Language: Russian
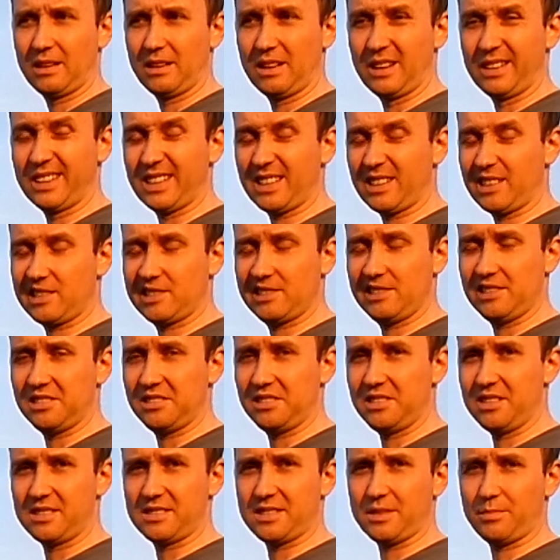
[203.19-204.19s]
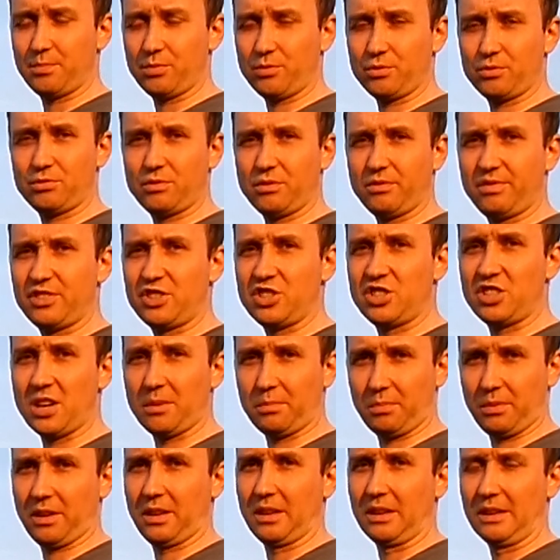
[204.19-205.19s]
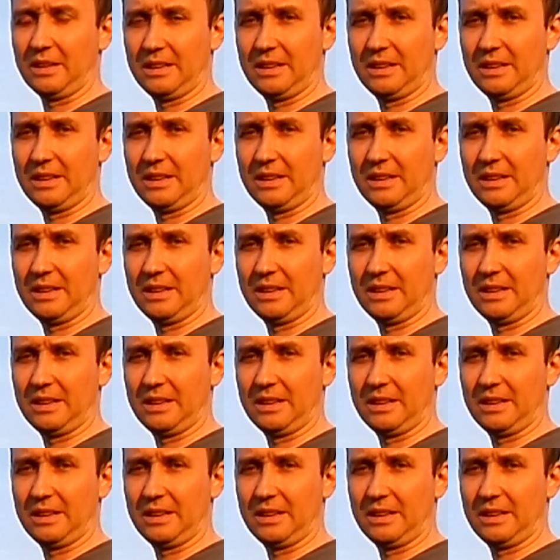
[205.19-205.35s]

Она разлетится просто в щепки.